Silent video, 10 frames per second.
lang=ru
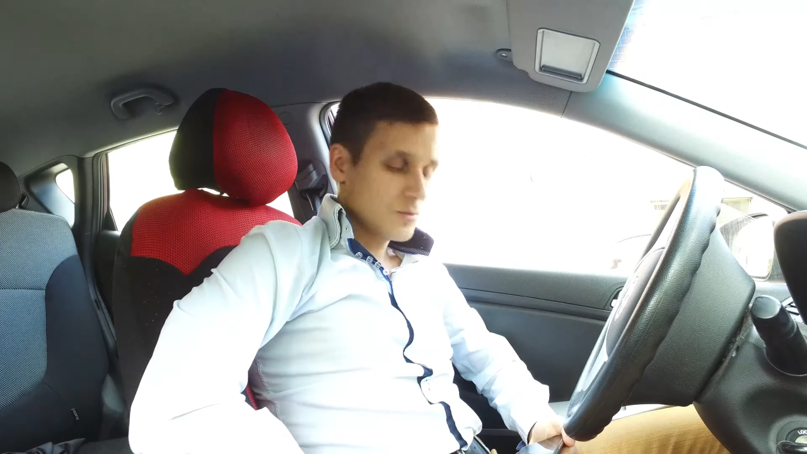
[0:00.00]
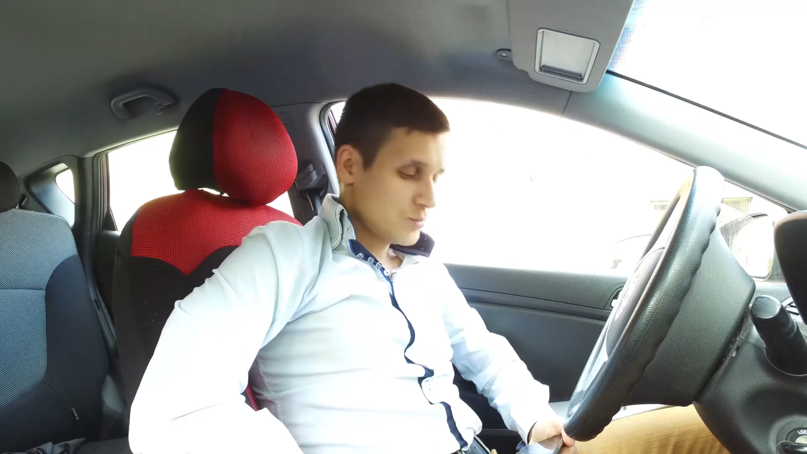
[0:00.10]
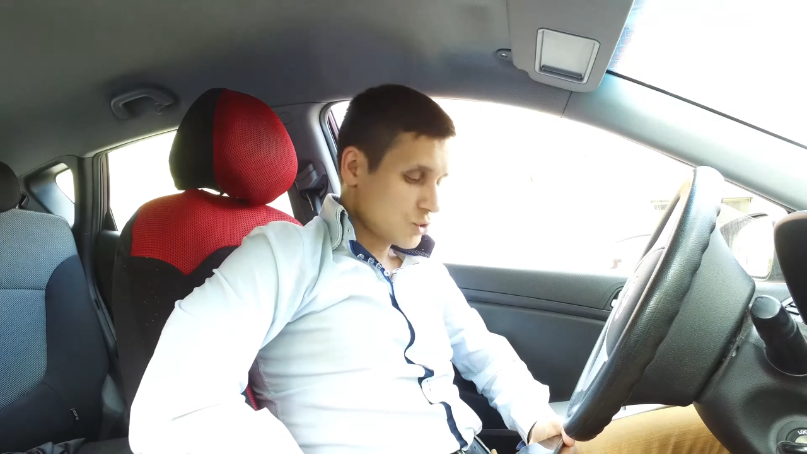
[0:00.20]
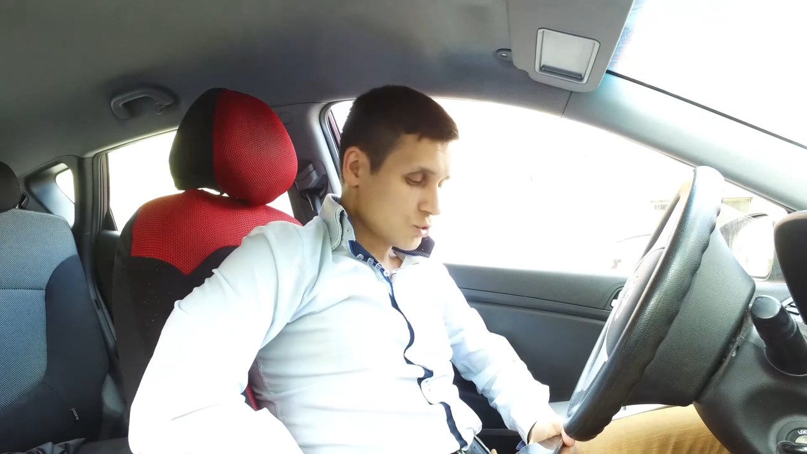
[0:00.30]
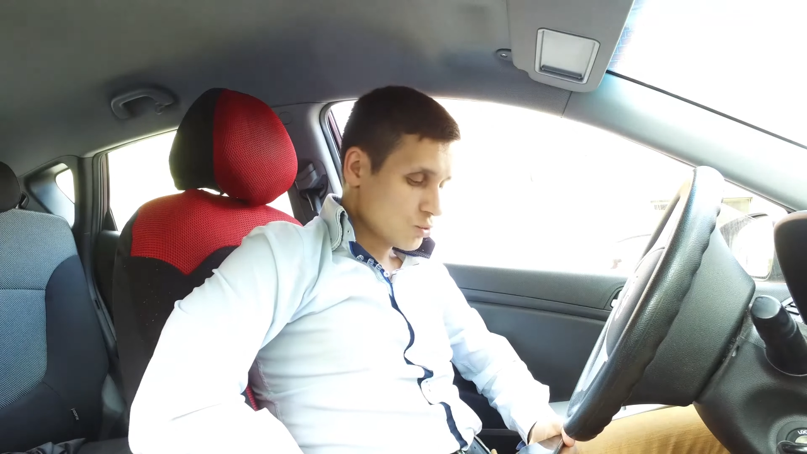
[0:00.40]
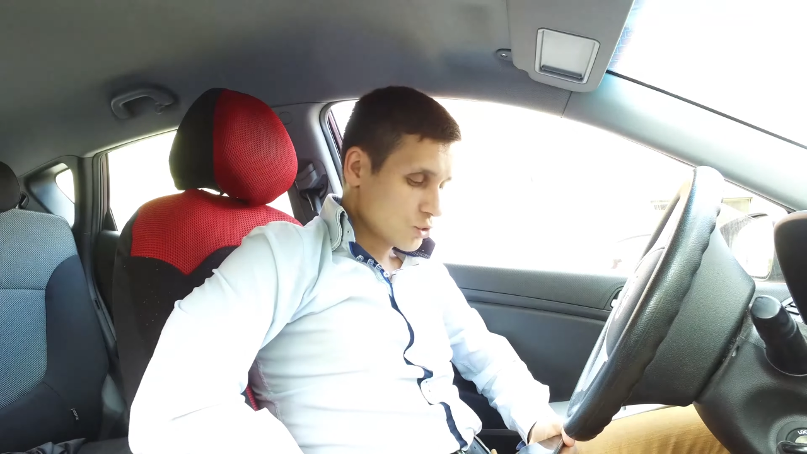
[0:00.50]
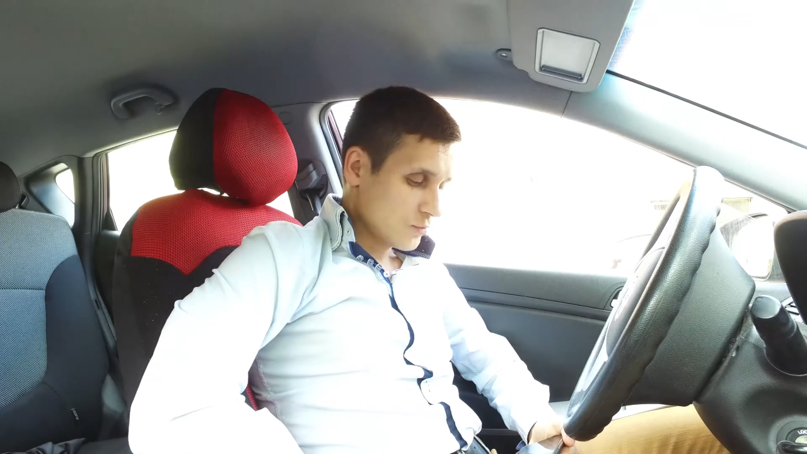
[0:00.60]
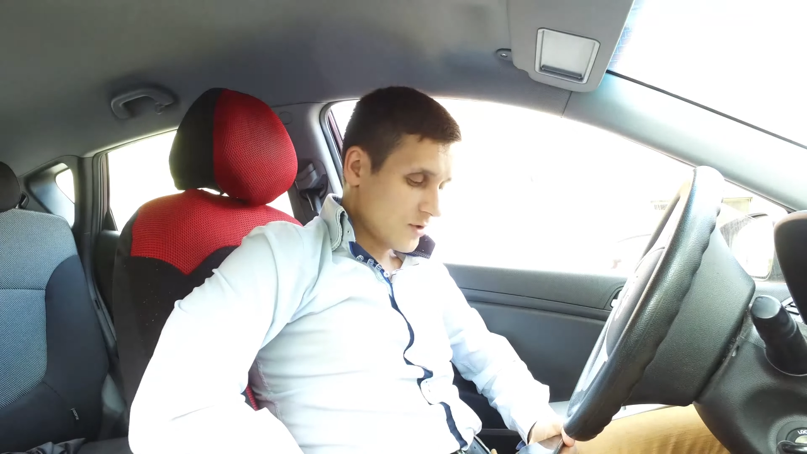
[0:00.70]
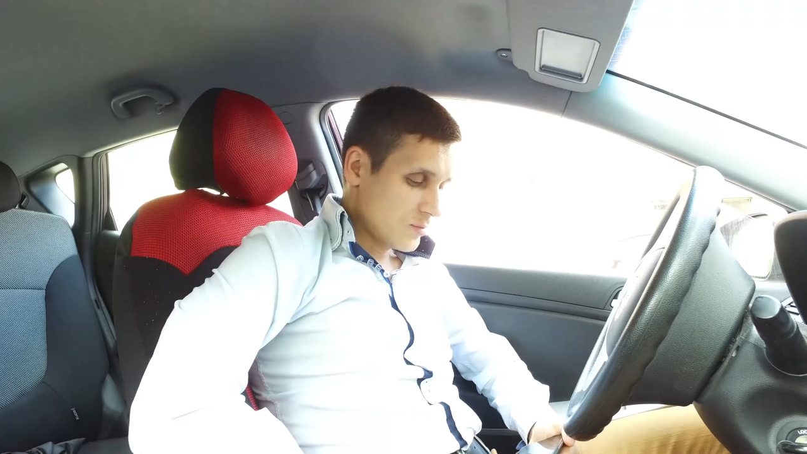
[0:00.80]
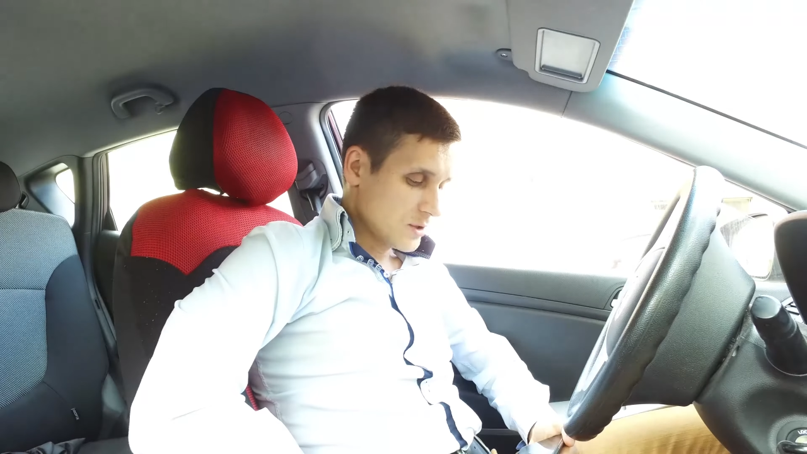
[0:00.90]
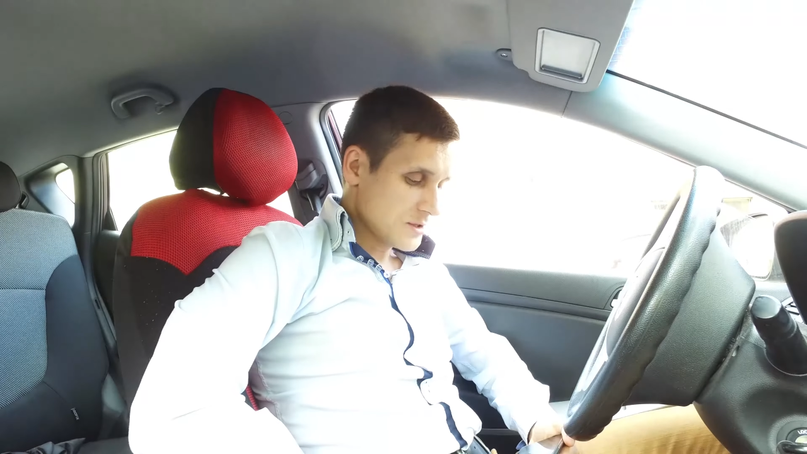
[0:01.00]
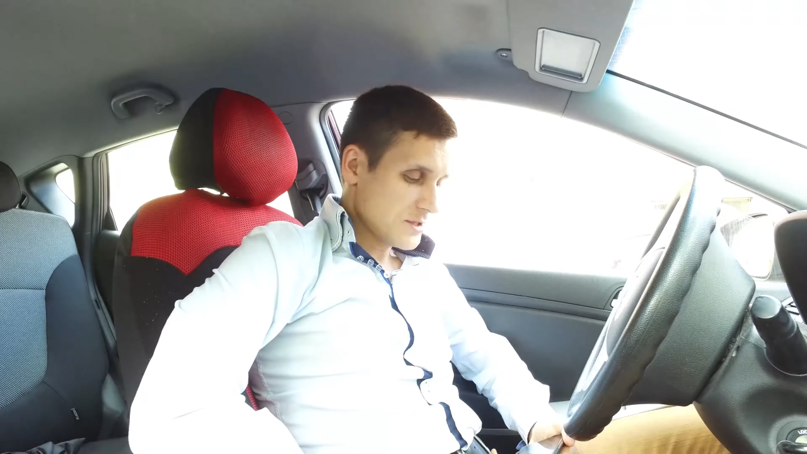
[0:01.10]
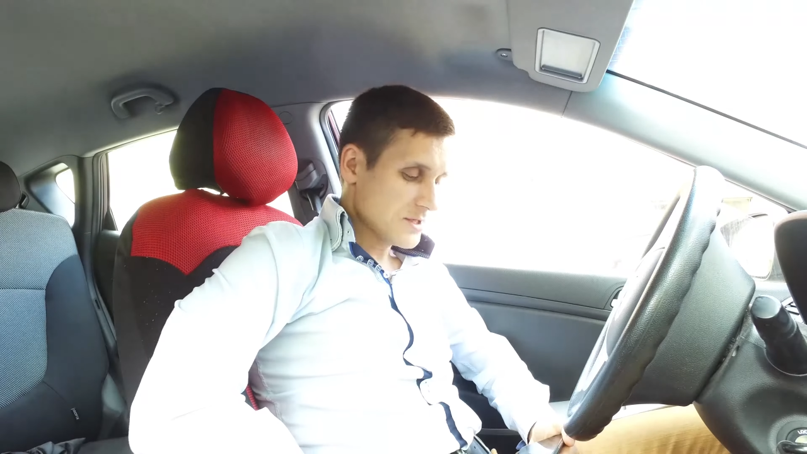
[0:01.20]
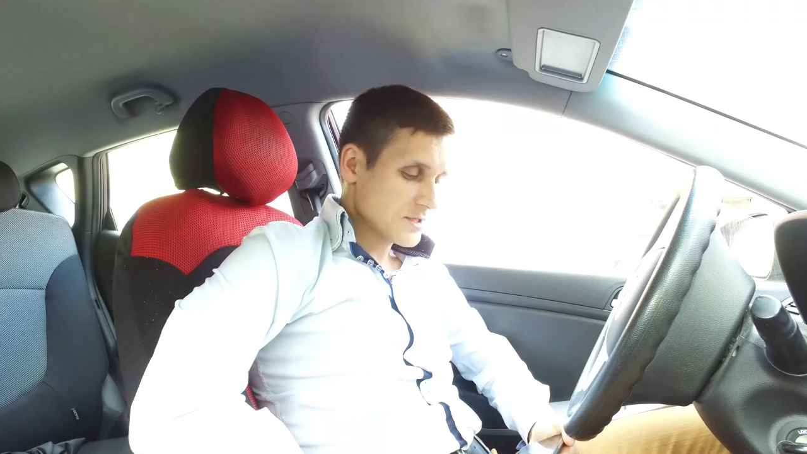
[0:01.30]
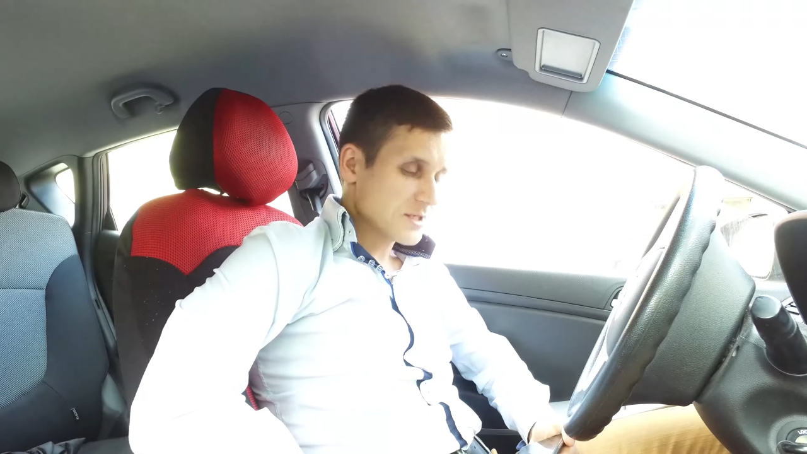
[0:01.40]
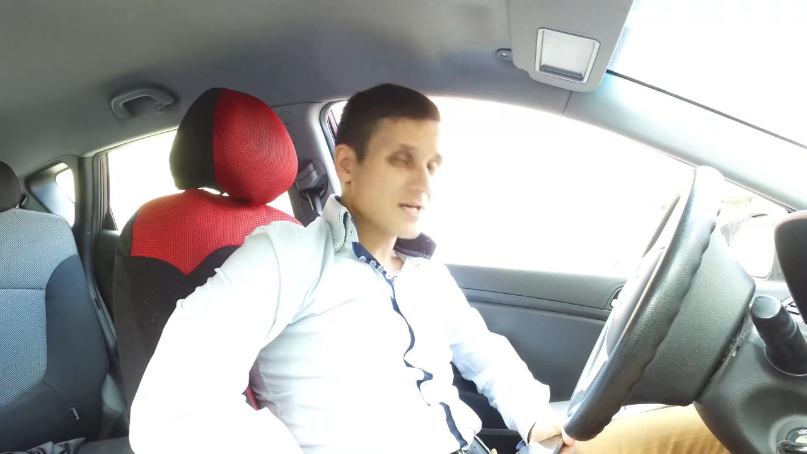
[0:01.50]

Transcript: Решил, чтобы вам было интересно,